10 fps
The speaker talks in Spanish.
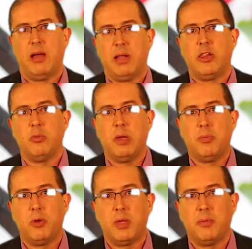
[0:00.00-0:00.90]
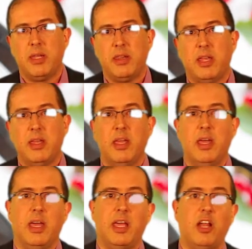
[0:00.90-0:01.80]
hablando más propiamente
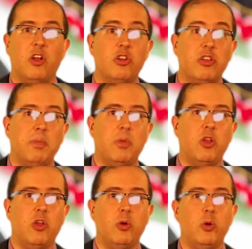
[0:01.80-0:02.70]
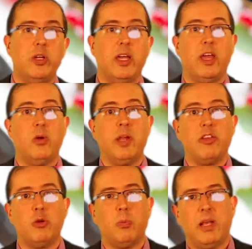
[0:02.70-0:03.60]
que el concepto yogur es una
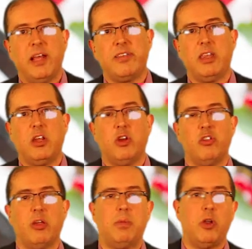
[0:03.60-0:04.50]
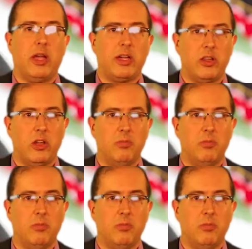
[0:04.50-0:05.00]
subclase del concepto lácteo.